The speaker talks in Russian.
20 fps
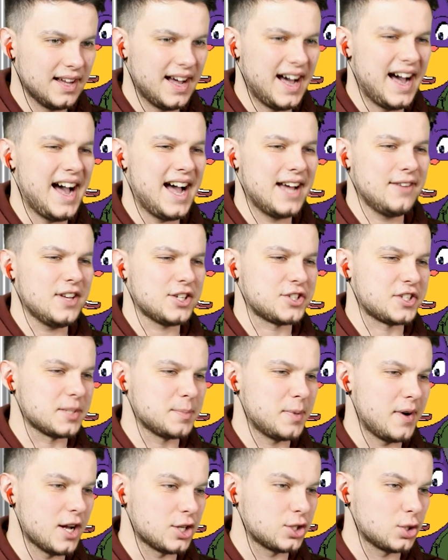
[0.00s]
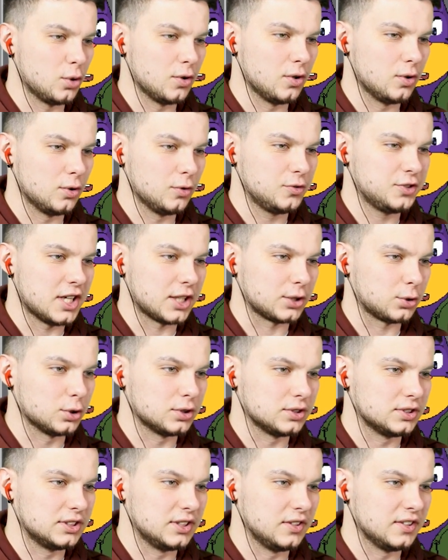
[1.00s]
А, вечно забываю, что у всех
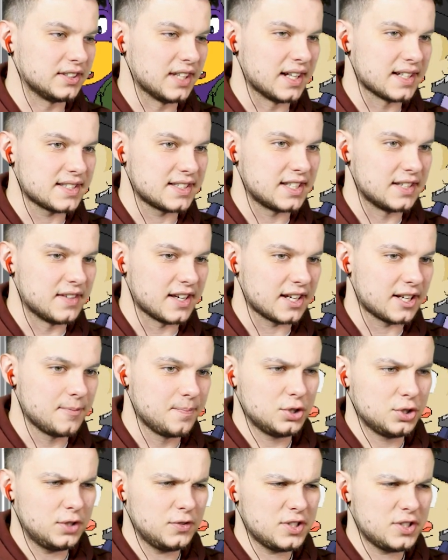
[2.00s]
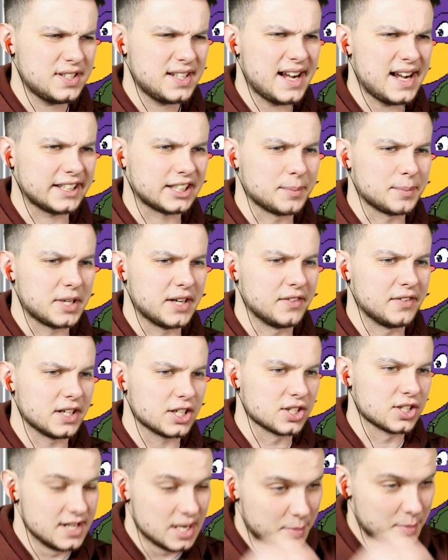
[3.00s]
тут 19 век. Что ты все загадками
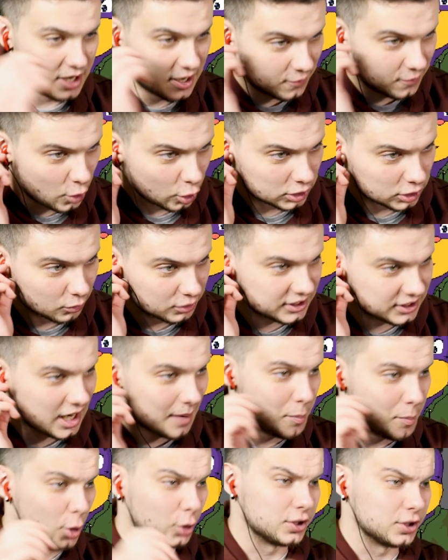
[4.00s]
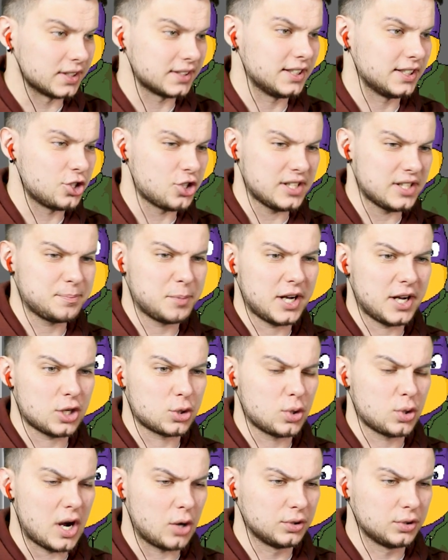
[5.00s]
говоришь? Не бери в голову, это компьютер. Сейчас
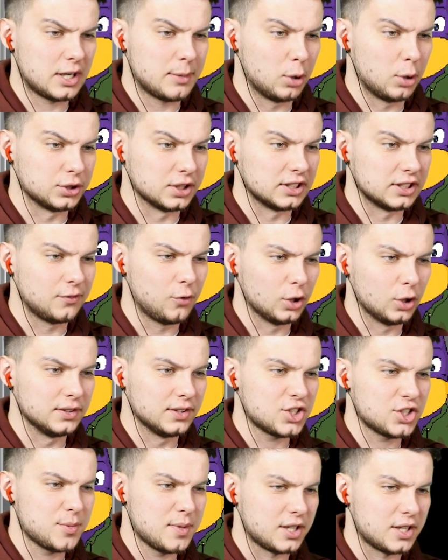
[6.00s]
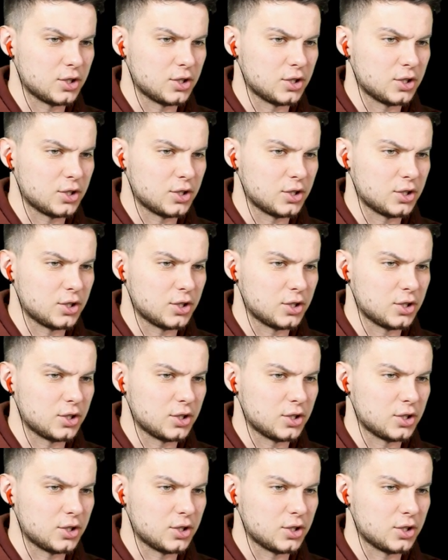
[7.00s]
покажу, как он работает. Вон, нажми